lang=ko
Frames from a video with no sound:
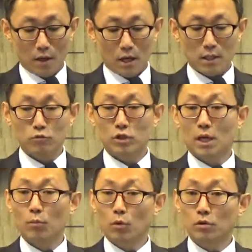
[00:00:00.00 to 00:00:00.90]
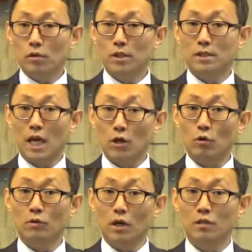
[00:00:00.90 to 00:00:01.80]
하지만 우리가 모든 것에
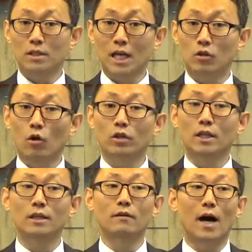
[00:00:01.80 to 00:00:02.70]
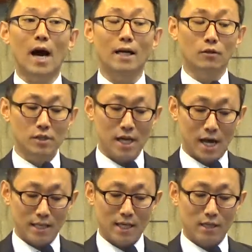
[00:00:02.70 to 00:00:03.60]
자유롭다 해서 다 덕이 되는 아, 것이
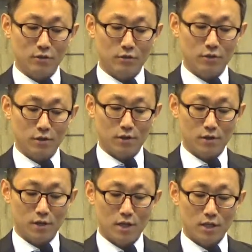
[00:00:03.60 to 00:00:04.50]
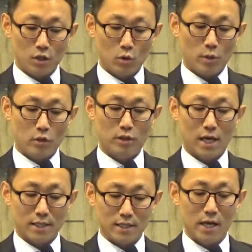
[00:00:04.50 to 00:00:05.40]
아니라는 것을 사도 바울이
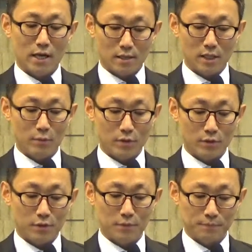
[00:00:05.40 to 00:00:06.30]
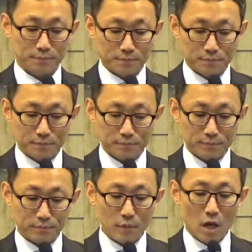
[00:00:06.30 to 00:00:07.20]
다시 얘기를 하면서
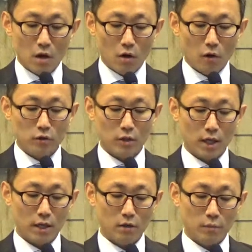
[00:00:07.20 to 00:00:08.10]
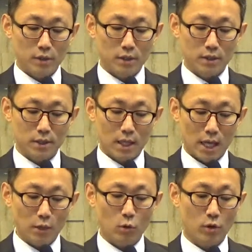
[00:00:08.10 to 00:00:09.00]
어떻게 그러면
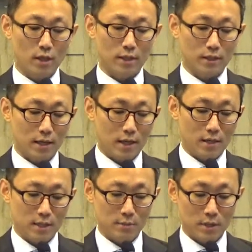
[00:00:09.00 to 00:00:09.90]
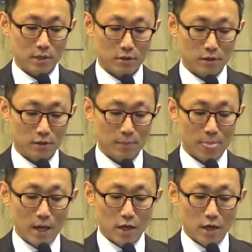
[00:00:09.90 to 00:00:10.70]
행동해야 되느냐 24절